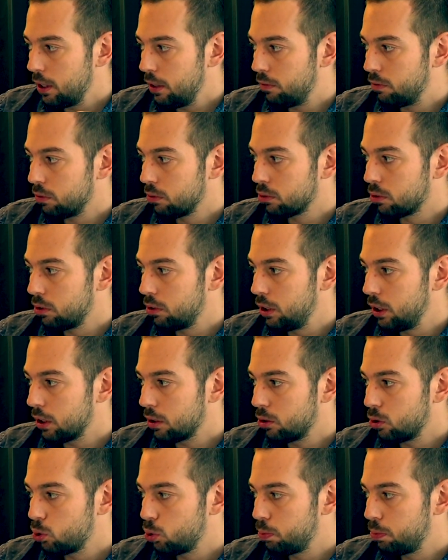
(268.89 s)
ils vont te dire
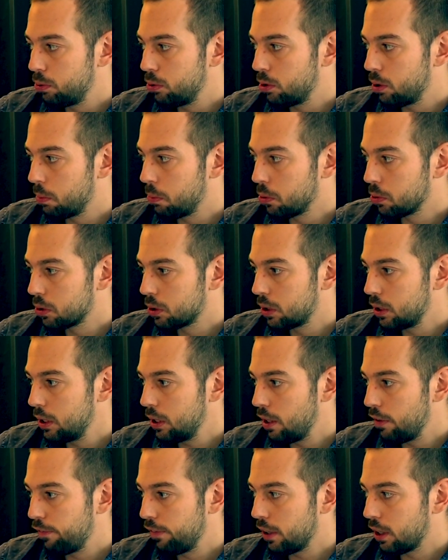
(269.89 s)
que tu peux
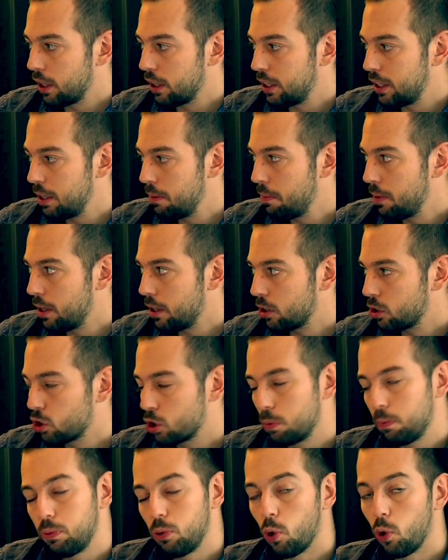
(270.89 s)
commencer à faire la
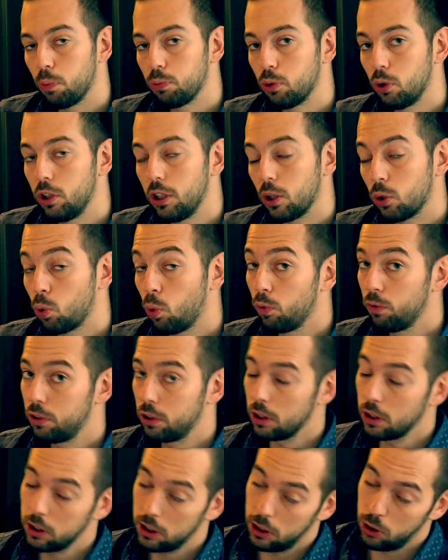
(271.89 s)
démarche pour obtenir ton
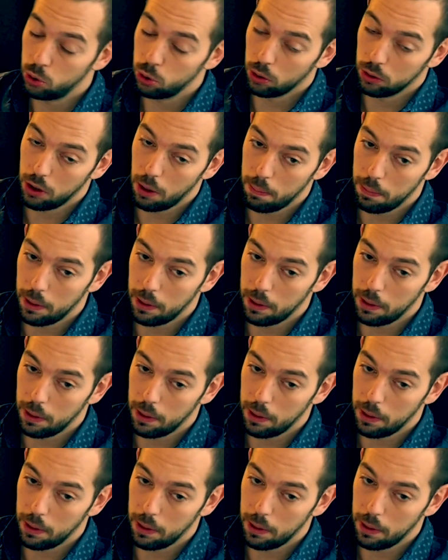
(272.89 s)
visa si tu en as